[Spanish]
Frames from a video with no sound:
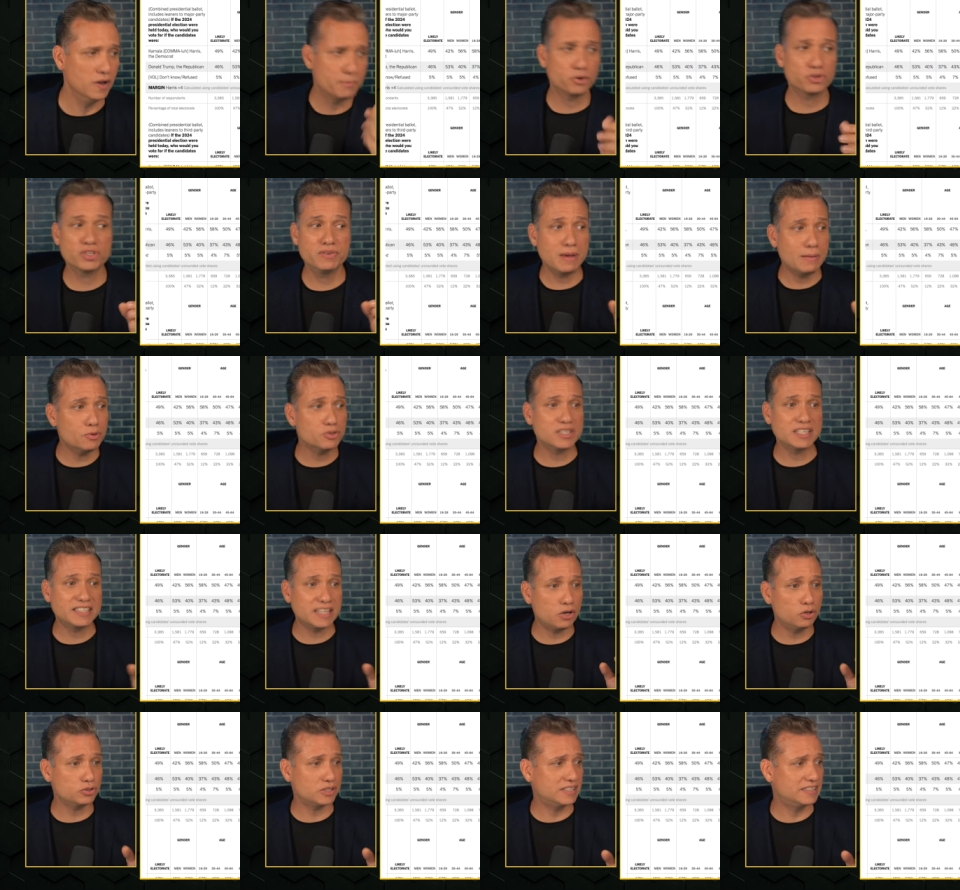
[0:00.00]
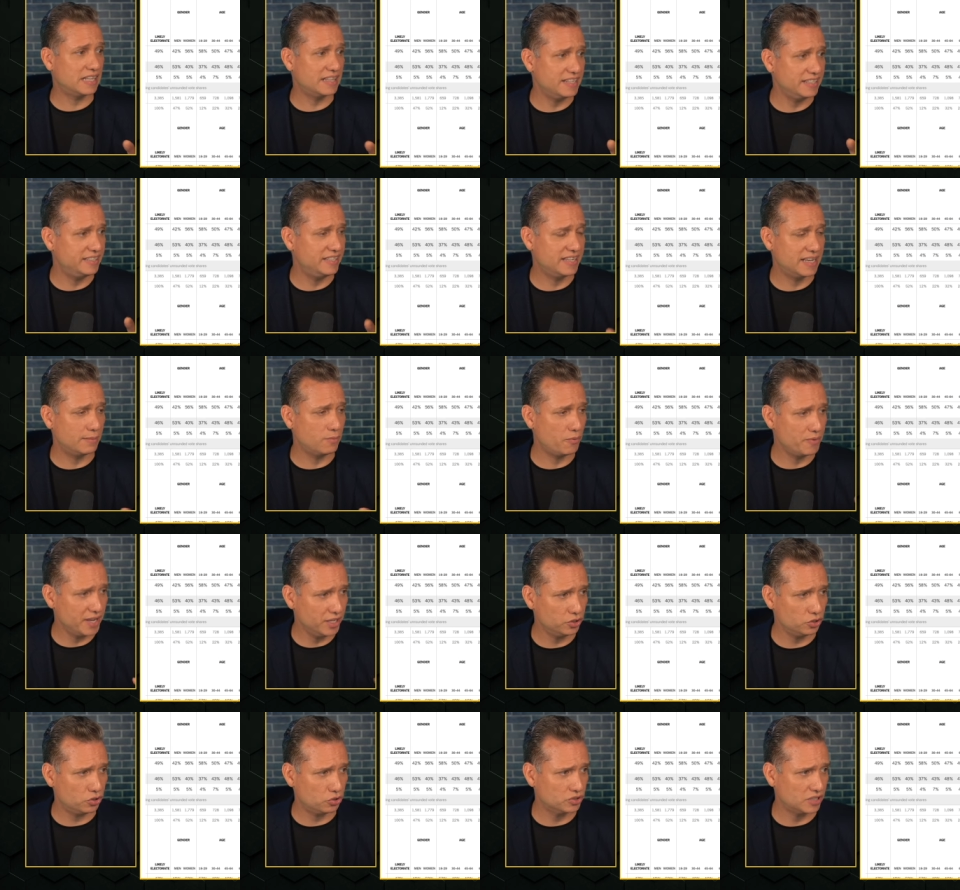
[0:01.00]
Pero si vemos esta otra estadística
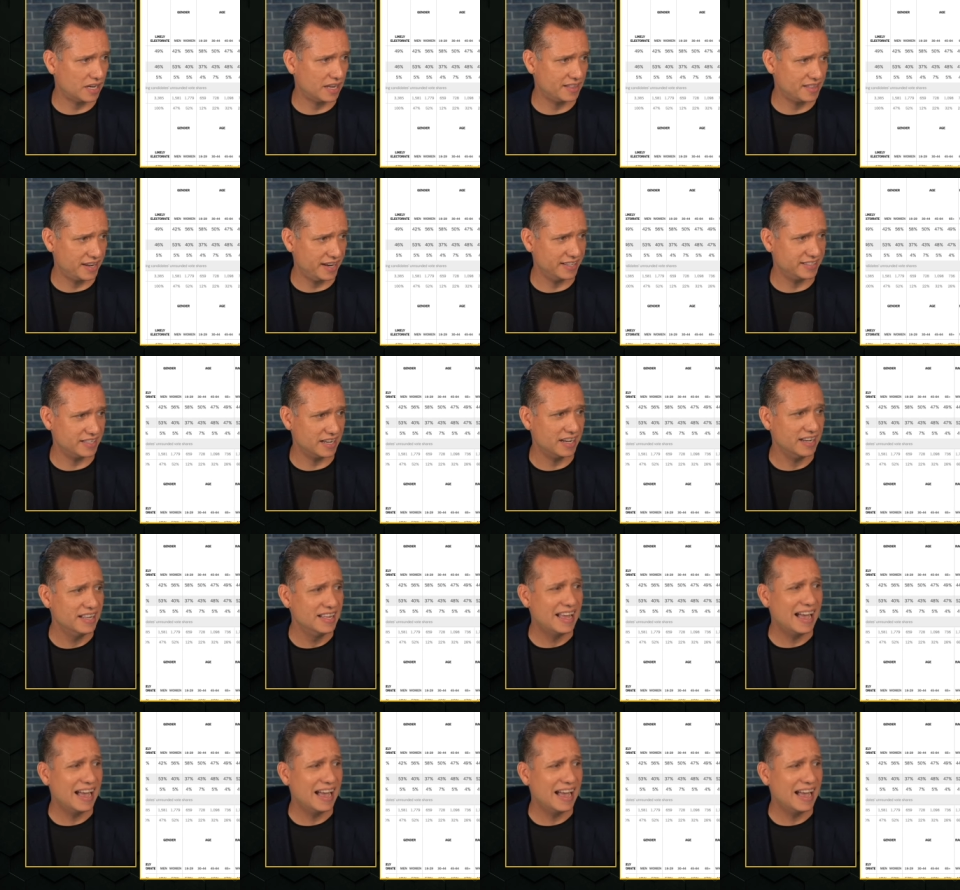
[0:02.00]
moviéndonos a la derecha,